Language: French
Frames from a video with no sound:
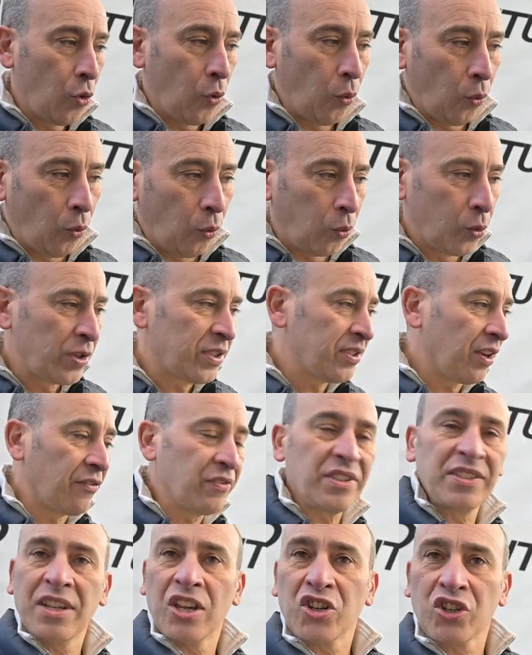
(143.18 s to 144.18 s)
où ils
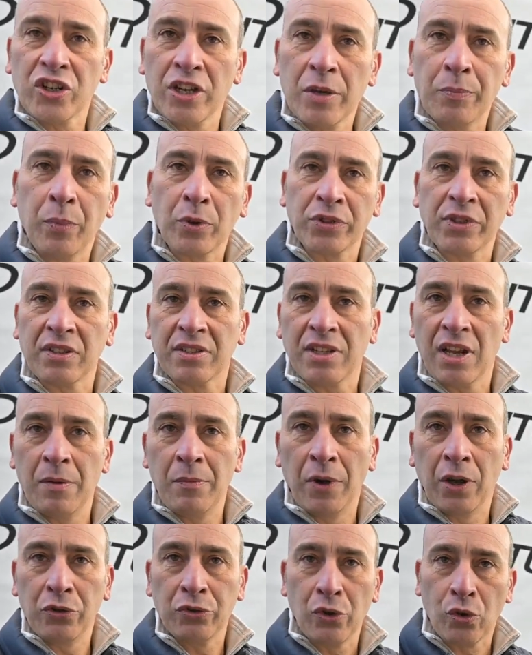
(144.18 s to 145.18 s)
envisageaient
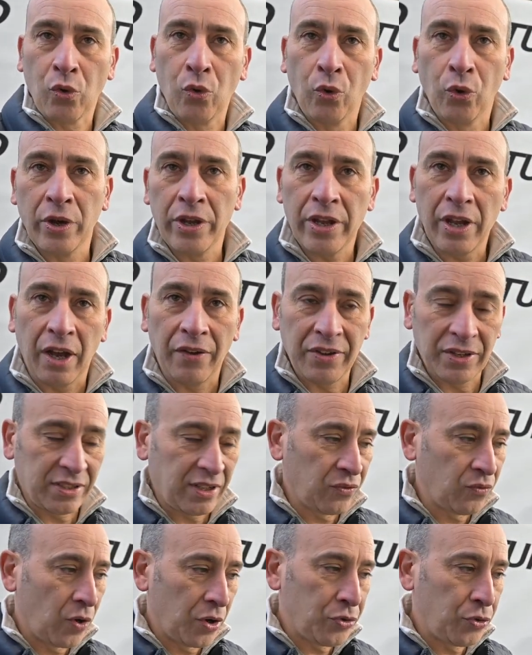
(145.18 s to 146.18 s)
potentiellement de courir avec
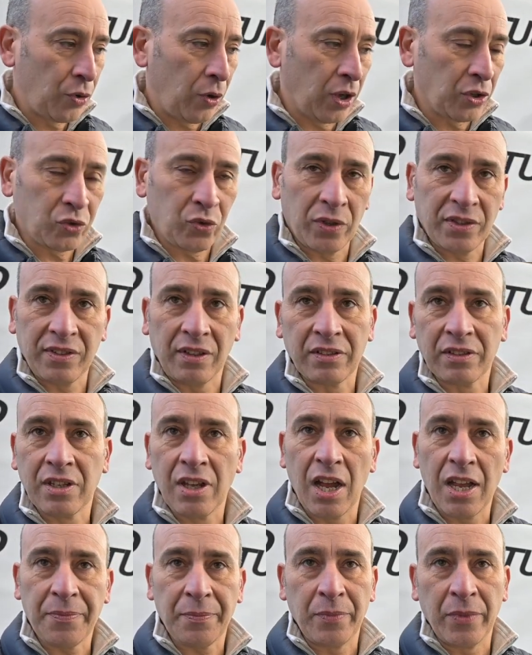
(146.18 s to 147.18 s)
cette voiture en
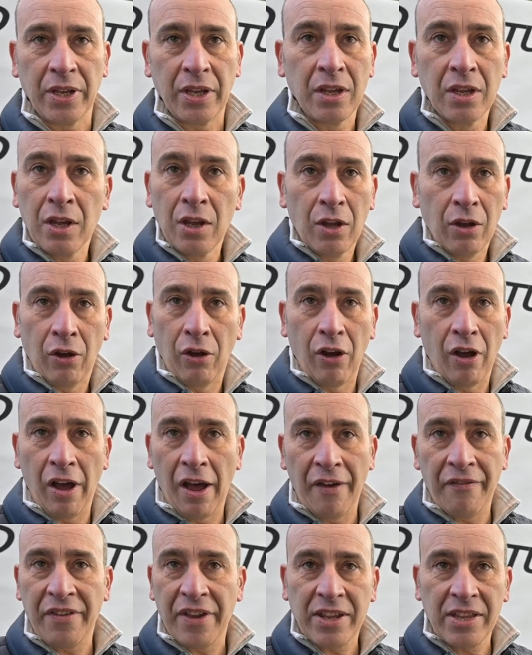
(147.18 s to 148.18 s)
64, mais euh,
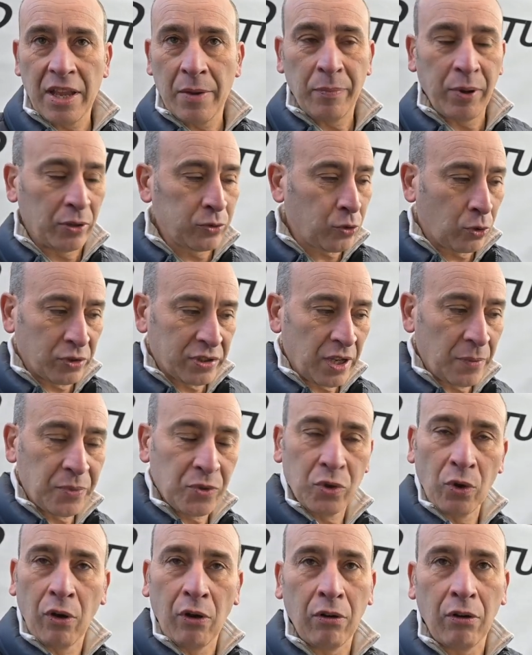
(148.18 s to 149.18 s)
avec des plans de
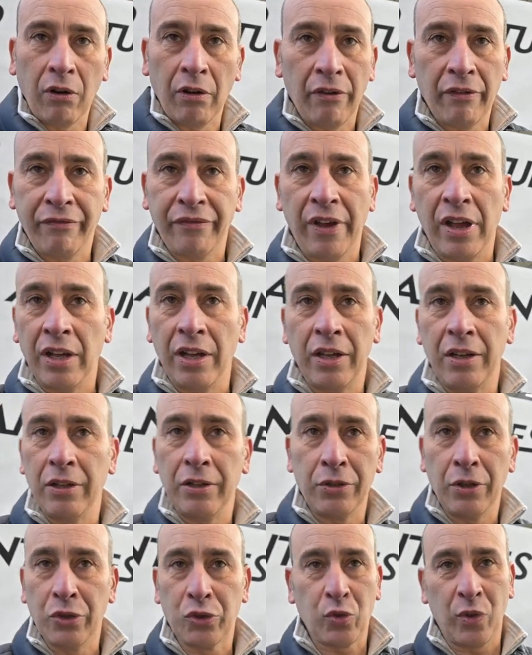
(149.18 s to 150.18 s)
conception euh,
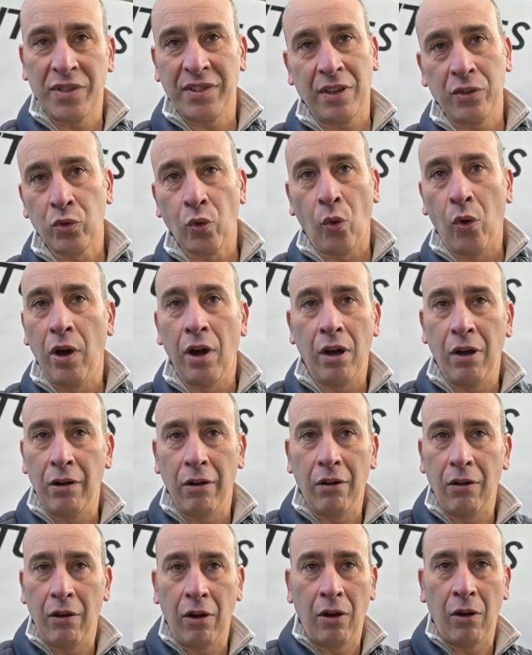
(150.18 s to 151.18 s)
fin 63,
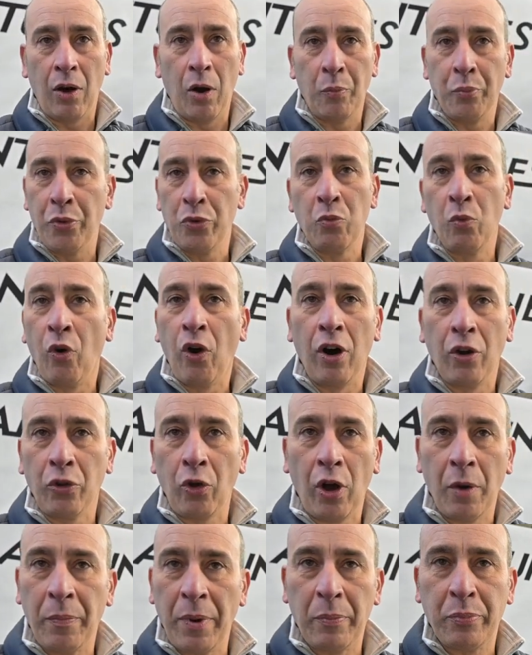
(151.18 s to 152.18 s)
euh, en peu de mois, c'était
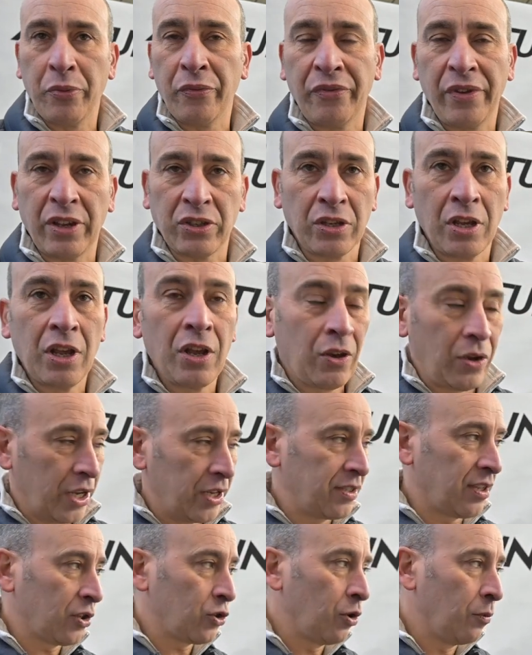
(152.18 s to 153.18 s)
pas réaliste.
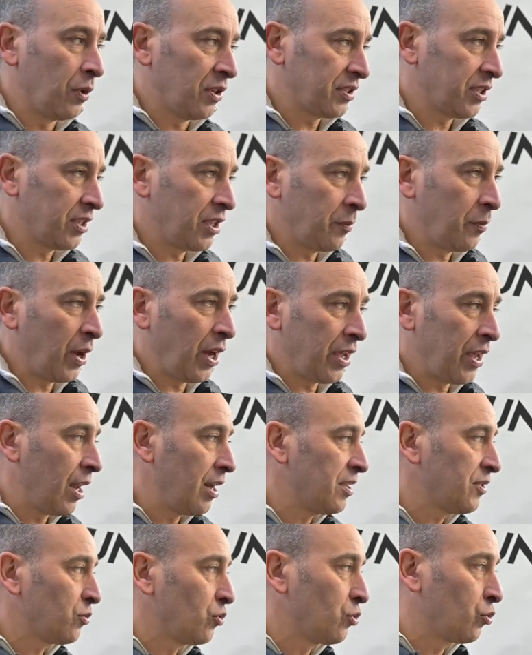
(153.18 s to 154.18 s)
Exactement, c'était pas
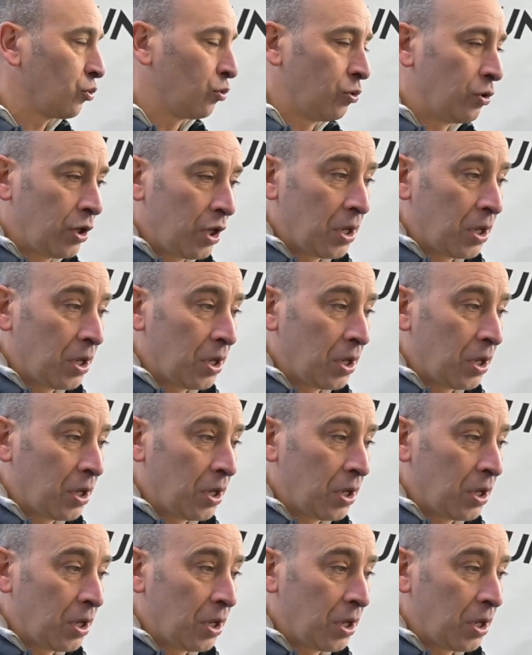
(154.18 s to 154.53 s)
réaliste du tout.